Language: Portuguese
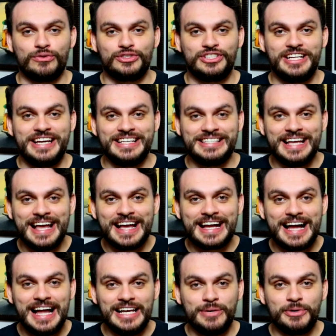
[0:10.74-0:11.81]
vocês?
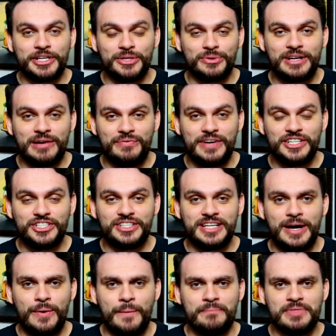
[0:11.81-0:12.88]
Calil aqui do Café
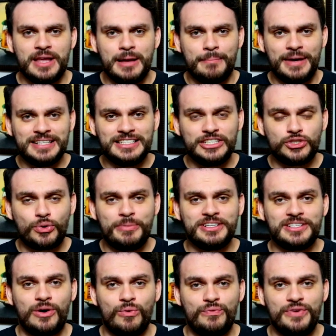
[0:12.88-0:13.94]
Digital. Mas antes de
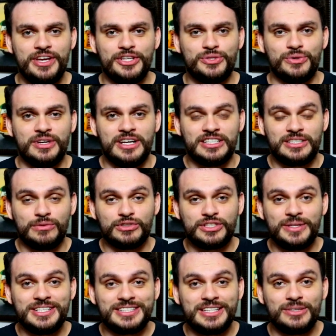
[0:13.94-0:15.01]
começar o vídeo, se você
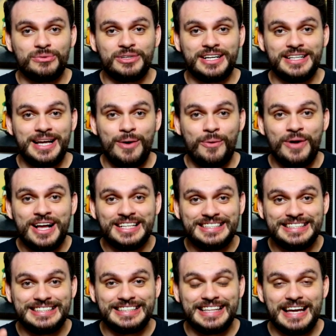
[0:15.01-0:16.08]
não é inscrito no canal,
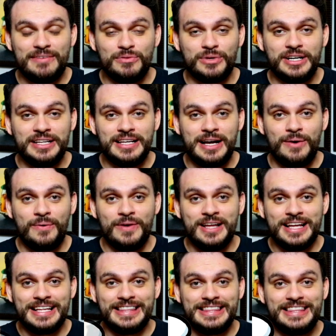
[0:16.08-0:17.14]
se inscreve no canal,
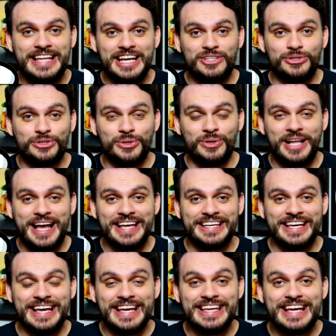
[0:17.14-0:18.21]
deixa o seu
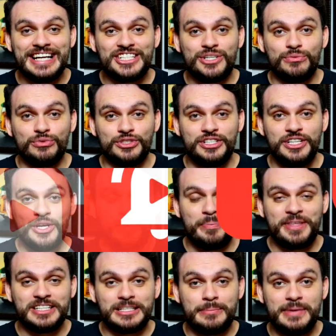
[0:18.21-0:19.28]
like e ativa o sininho
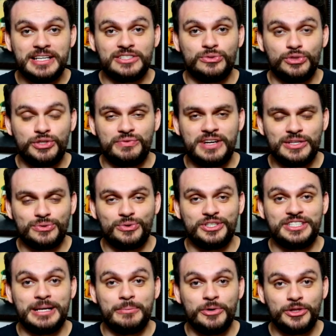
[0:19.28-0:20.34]
para receber as
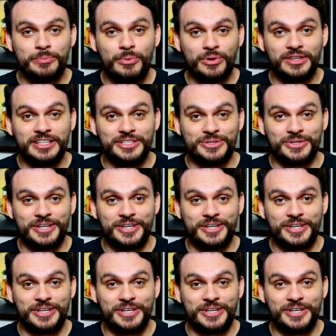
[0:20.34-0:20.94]
notificações, é muito importante,